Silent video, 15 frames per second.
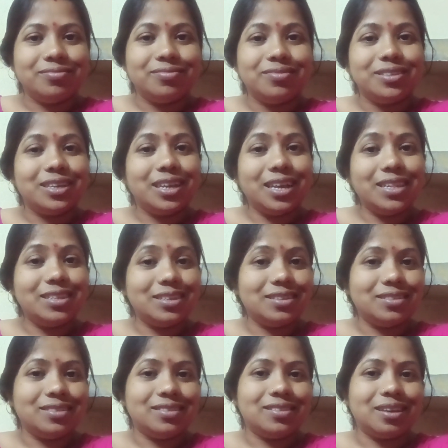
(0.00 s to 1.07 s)
ঠিক আছে
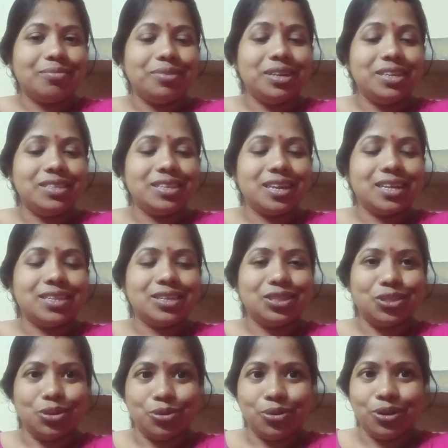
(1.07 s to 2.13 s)
সামনে এসে গেছে
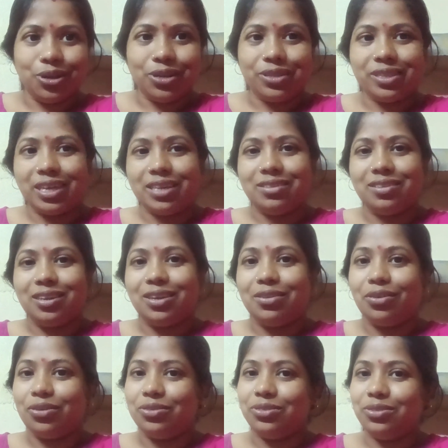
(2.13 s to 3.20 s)
দোল তাই জন্য
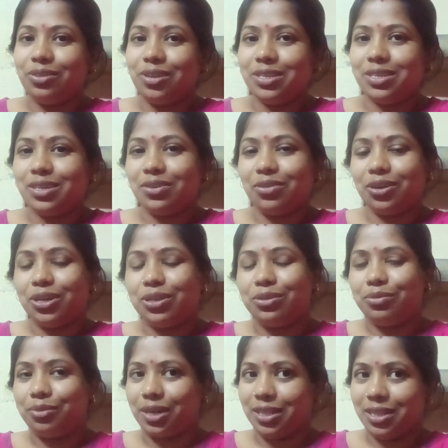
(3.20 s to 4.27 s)
রং তুলেছে রঙের
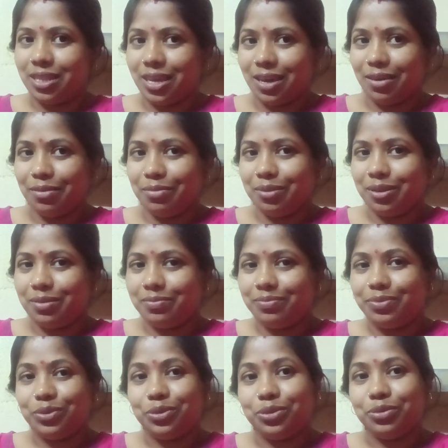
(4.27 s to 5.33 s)
দোকান দেওয়া হবে
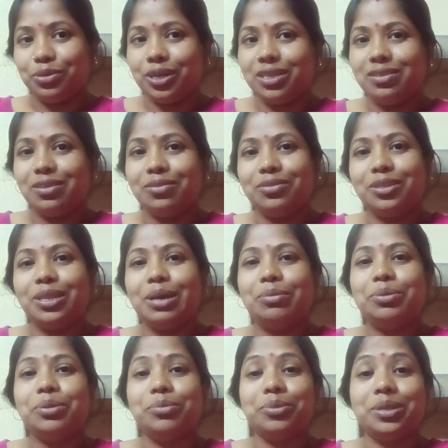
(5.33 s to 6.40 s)
তো দোকান যখন দেওয়া হবে
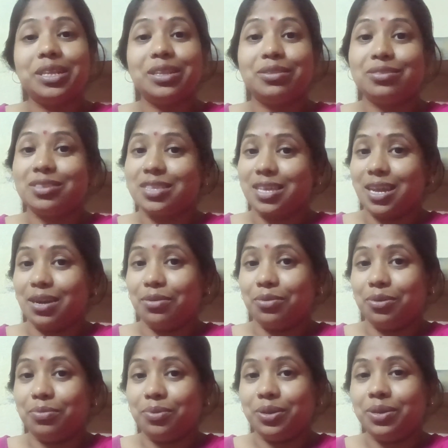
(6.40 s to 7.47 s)
তোমাদের তো শেয়ার
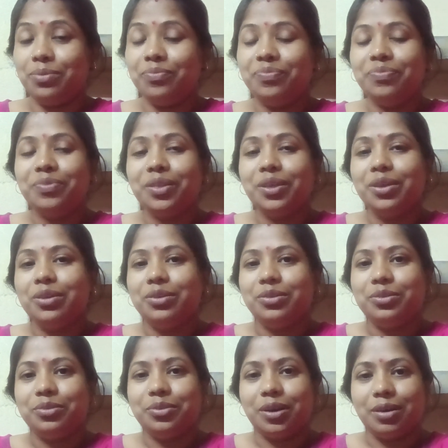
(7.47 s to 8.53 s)
করবোই
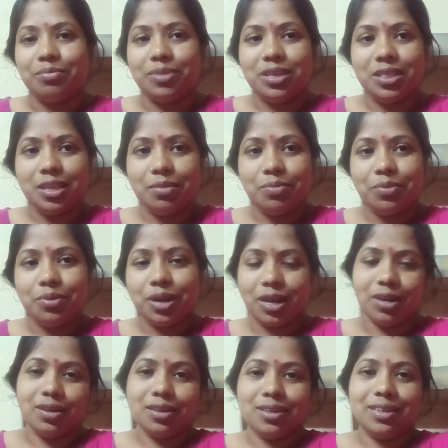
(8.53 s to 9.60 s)
তো আমি দেব না
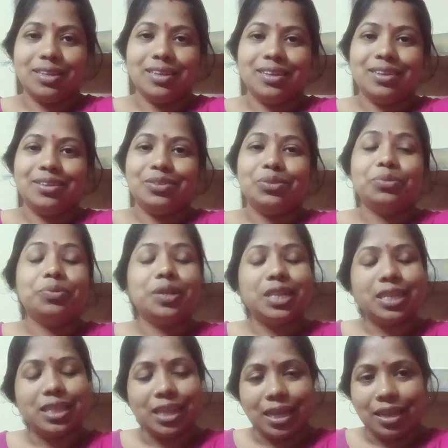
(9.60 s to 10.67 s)
তোমাদের
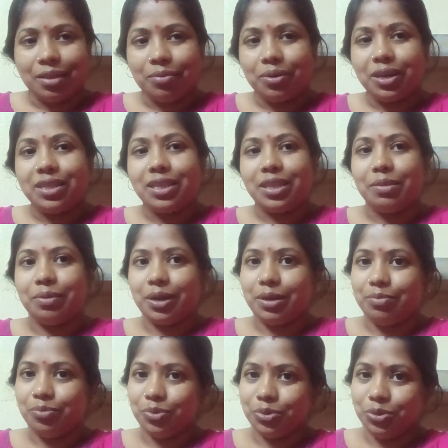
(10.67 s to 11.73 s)
দাদা ভাই দাদা ভাইয়ের
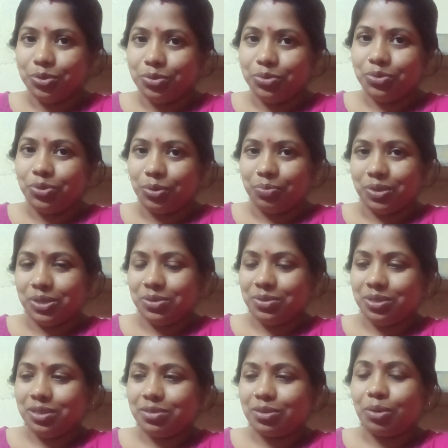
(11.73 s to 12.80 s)
বন্ধু সব কিছুই
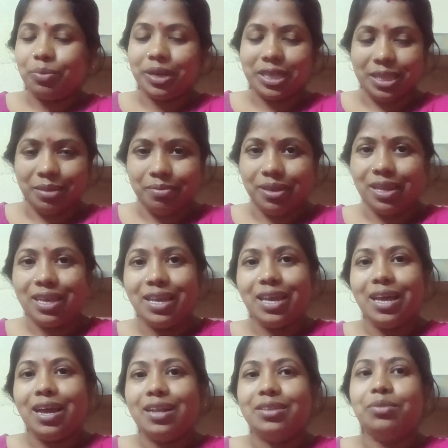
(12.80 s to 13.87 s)
সবাই দেবে
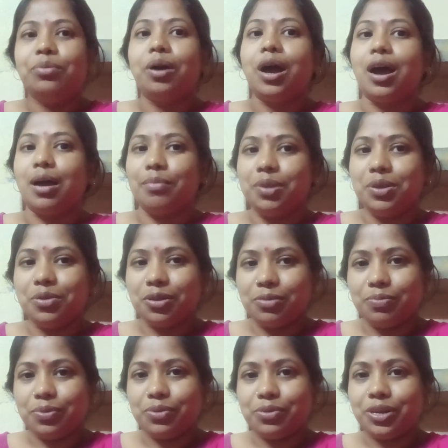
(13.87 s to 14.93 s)
তো আমি অল্প
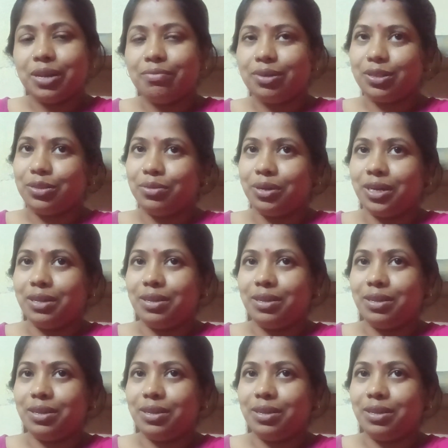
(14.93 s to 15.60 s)
করে আমার দোকানে